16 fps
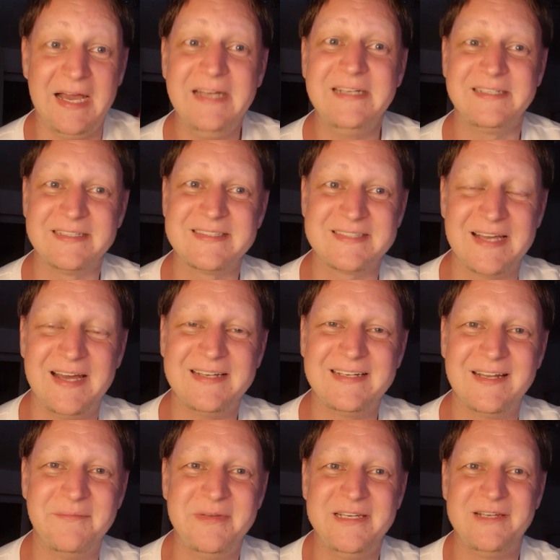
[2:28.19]
Eintrittskarten,
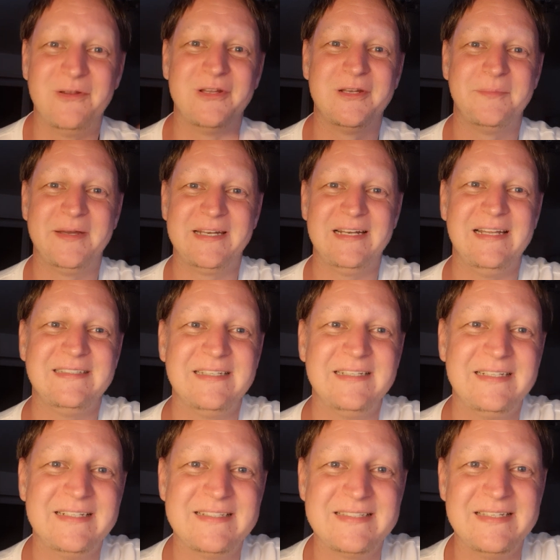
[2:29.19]
damit ich Leute bei der
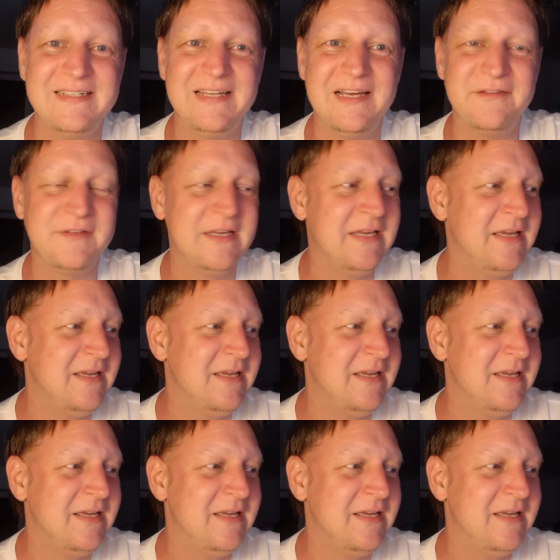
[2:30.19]
Leichtathletik sehen darf.